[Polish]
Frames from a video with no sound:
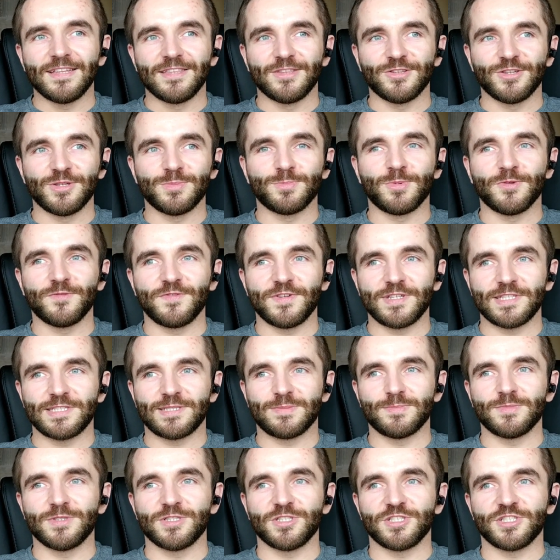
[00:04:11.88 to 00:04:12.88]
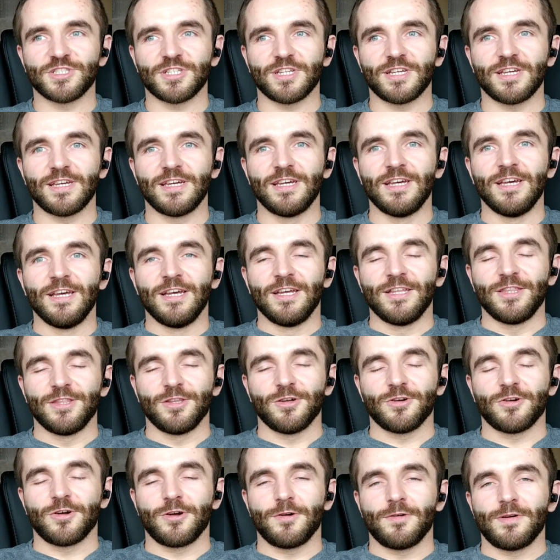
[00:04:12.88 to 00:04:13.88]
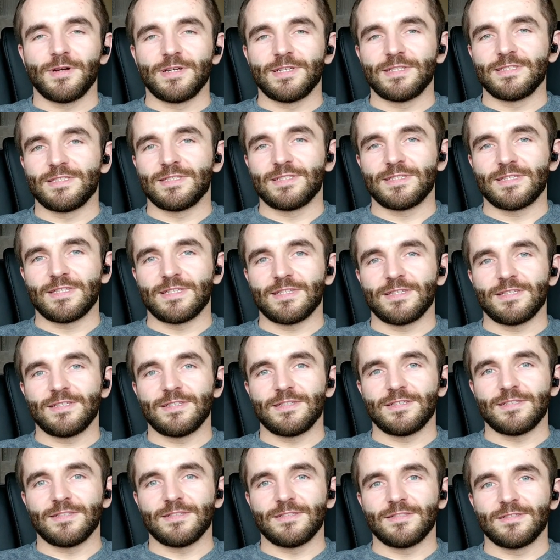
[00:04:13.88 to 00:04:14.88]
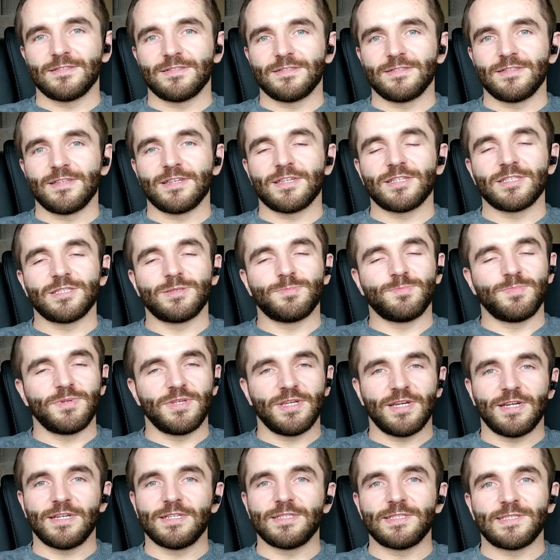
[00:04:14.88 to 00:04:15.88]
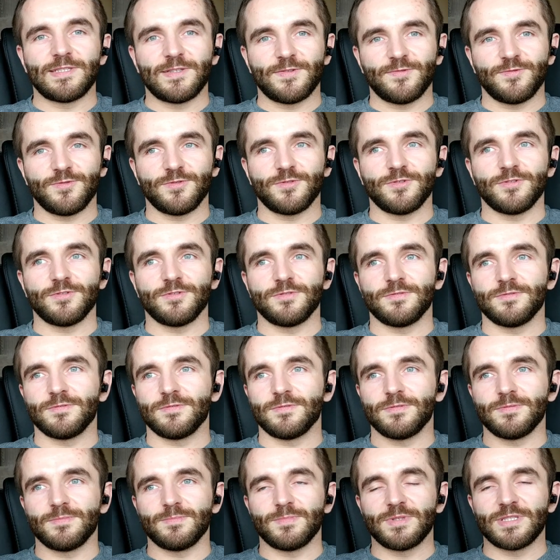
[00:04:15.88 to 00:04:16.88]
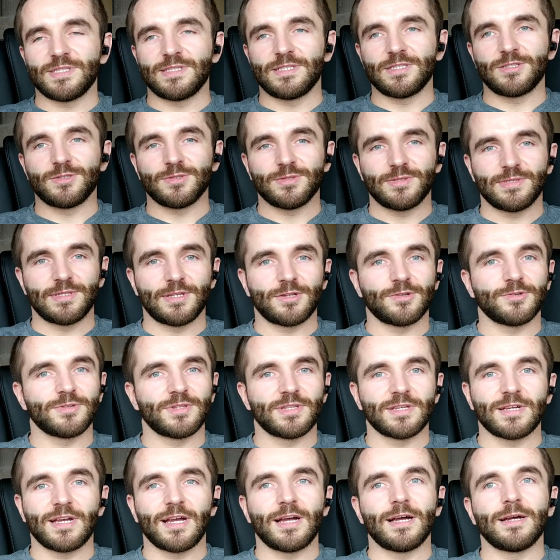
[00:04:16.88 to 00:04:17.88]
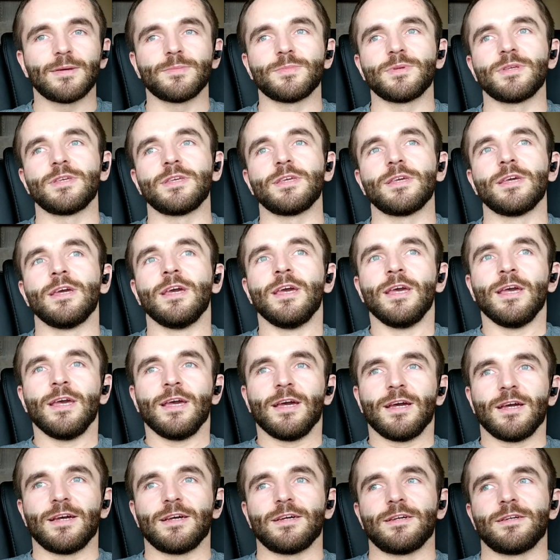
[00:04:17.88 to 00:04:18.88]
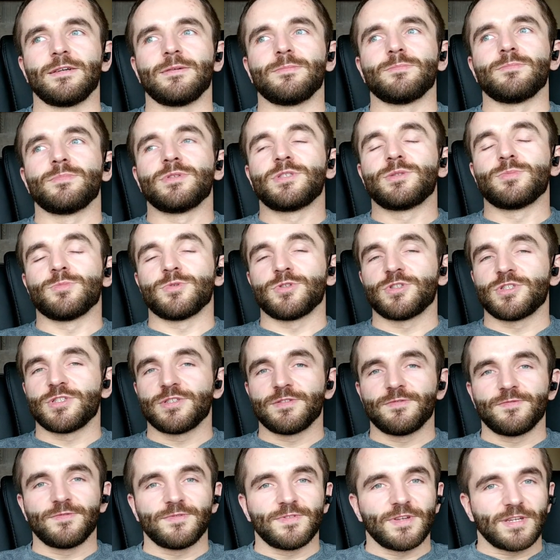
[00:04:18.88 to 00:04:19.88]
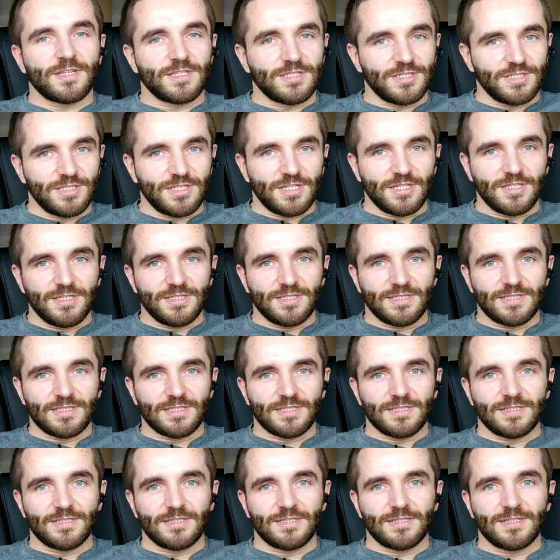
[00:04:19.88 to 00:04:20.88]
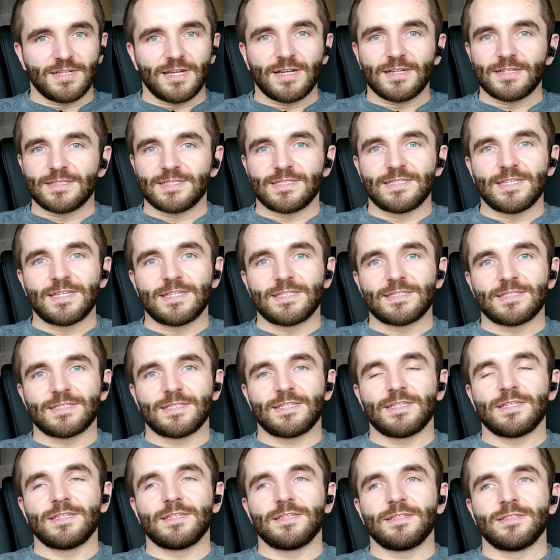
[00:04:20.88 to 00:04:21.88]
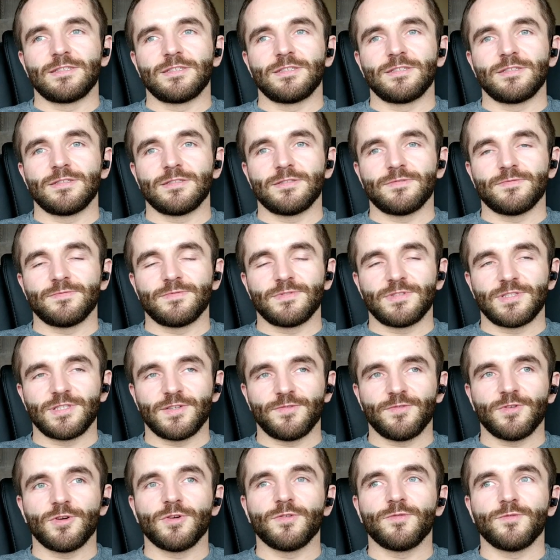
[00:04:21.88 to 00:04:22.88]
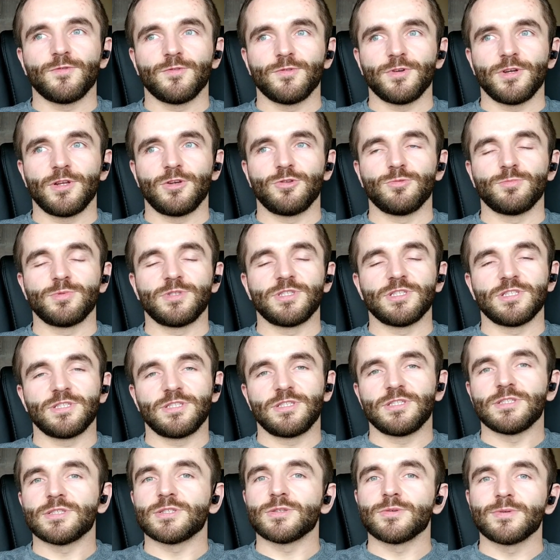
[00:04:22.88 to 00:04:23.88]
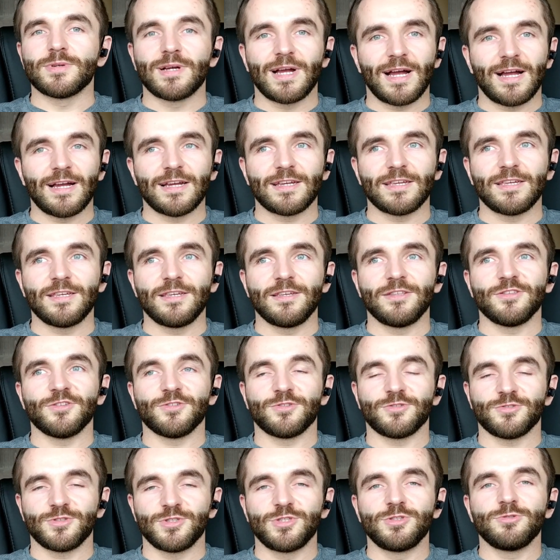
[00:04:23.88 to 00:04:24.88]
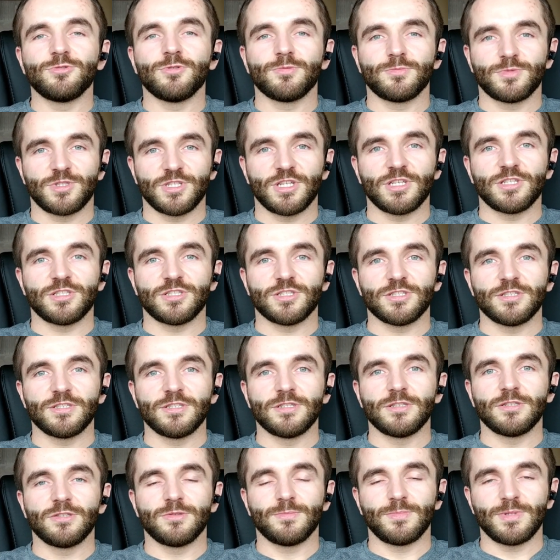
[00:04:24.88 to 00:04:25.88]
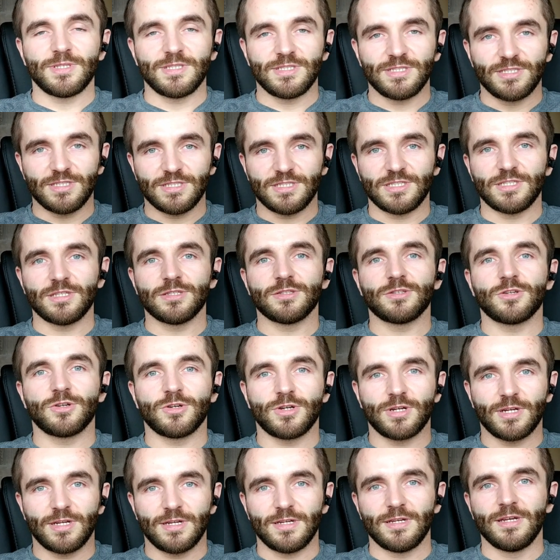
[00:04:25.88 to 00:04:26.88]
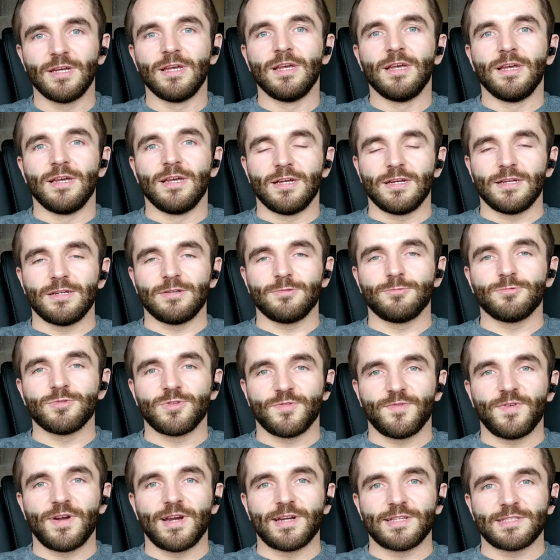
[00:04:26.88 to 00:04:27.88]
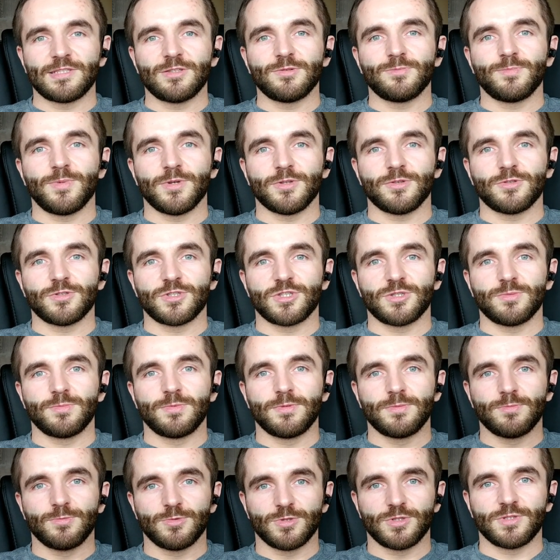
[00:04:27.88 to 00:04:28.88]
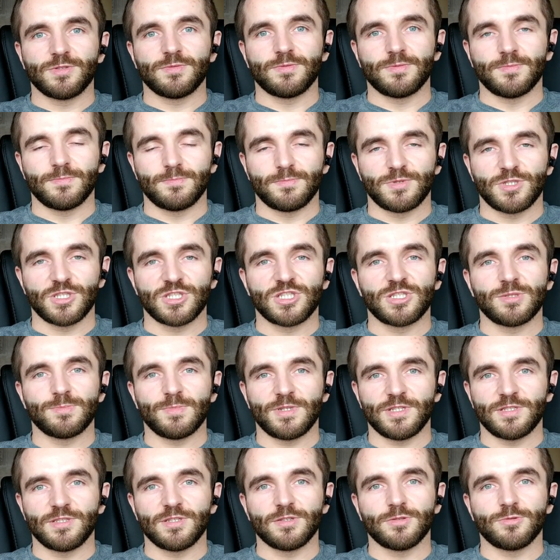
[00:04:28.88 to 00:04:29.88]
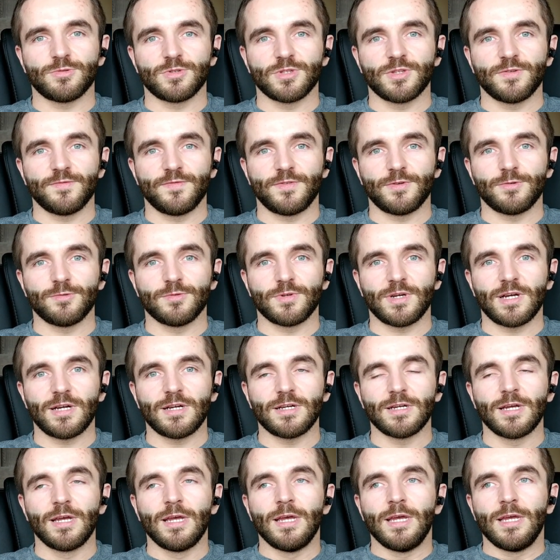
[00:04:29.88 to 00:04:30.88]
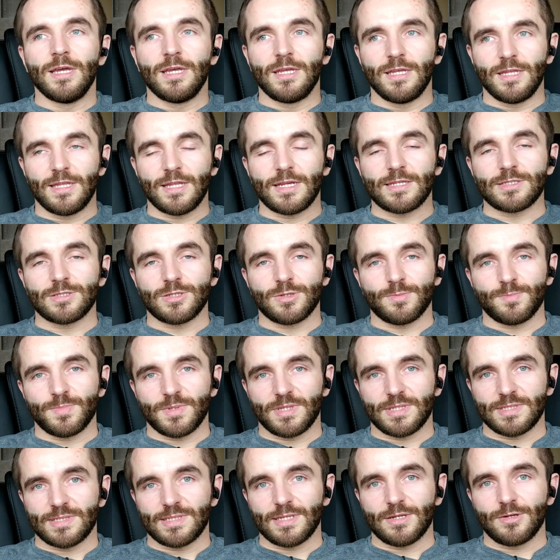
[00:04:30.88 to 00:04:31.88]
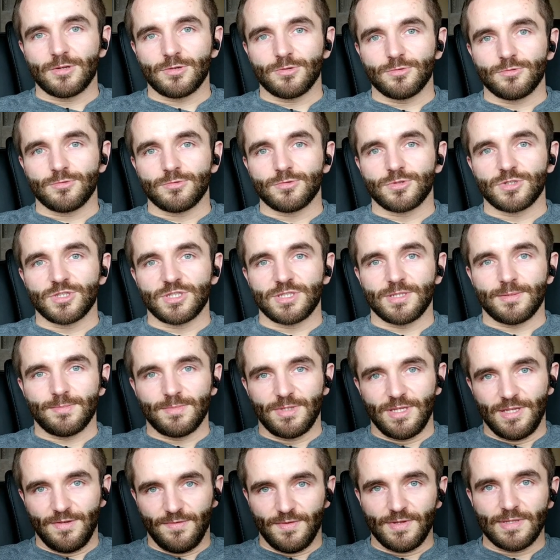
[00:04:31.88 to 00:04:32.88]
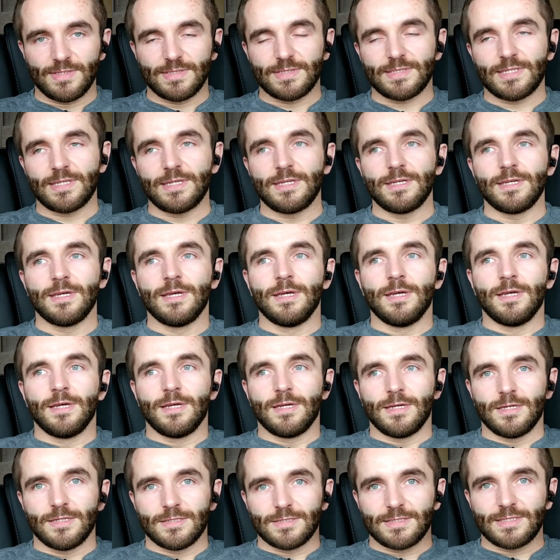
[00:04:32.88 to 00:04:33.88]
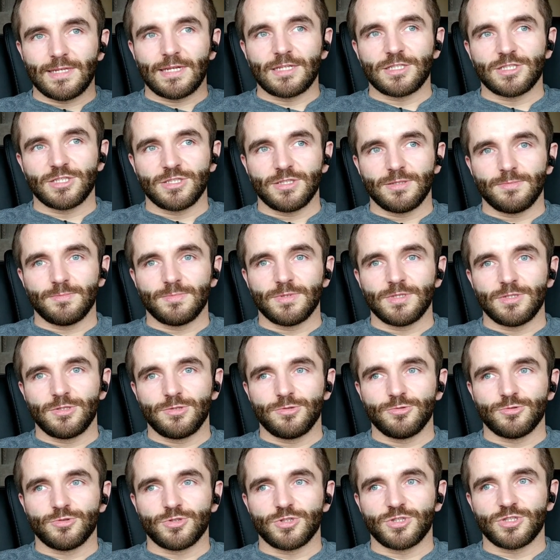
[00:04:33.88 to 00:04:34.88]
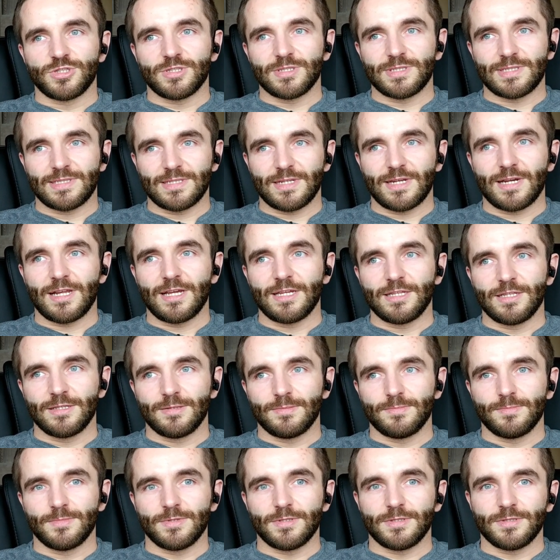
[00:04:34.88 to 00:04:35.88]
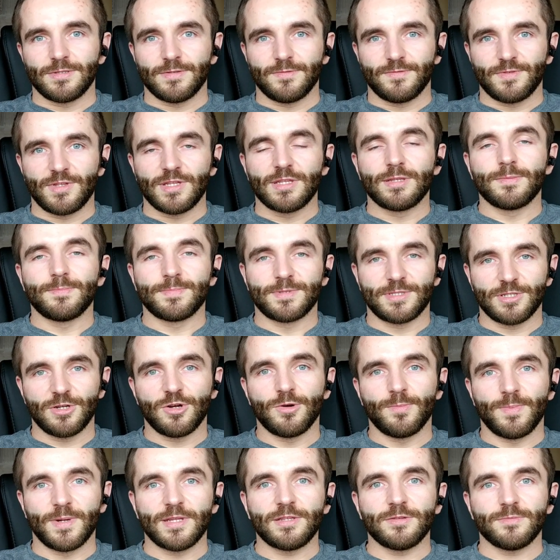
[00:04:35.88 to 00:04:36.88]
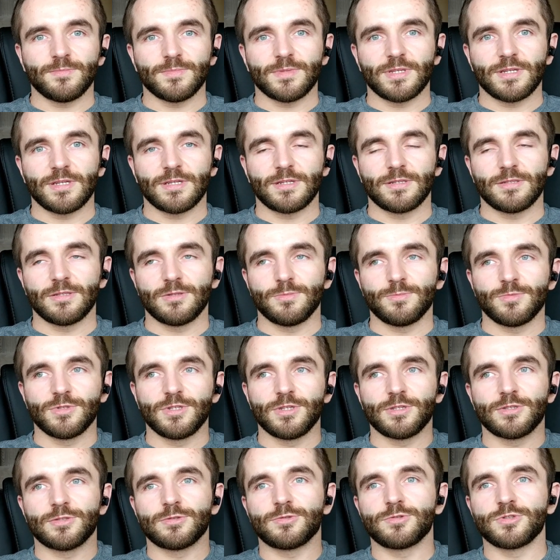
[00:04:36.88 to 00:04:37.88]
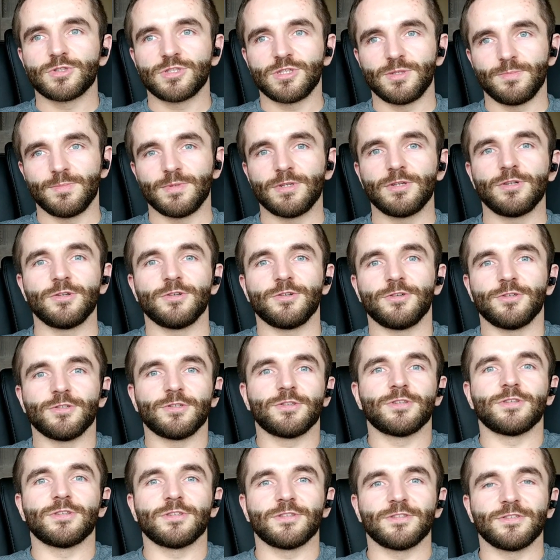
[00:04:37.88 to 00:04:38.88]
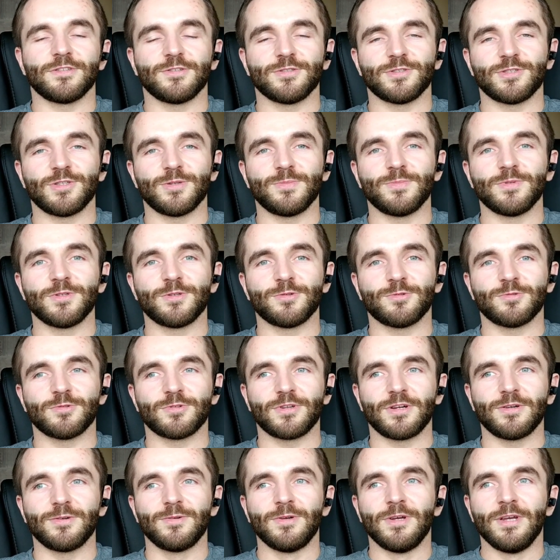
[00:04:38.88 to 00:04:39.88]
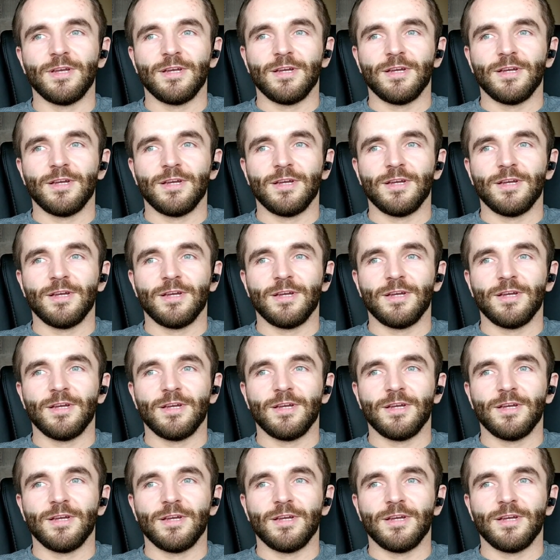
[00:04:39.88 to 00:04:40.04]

no i powiedzmy, że dookoła jest e, jakieś pijaństwo mastyczne z narkotykami, być może w jakiejś dzielnicy gangsterskiej się wychowuje lub gdzieś, gdzie są gangi, no to siłą rzeczy no będzie się trochę e, utwardzał po to, żeby móc przytrzymać w tych trudnych warunkach. I teraz od 15 roku życia mniej więcej zacznie być już skrajnym e, wtedy psychopatą, tak? No bo nie rozróżnimy go od osoby, która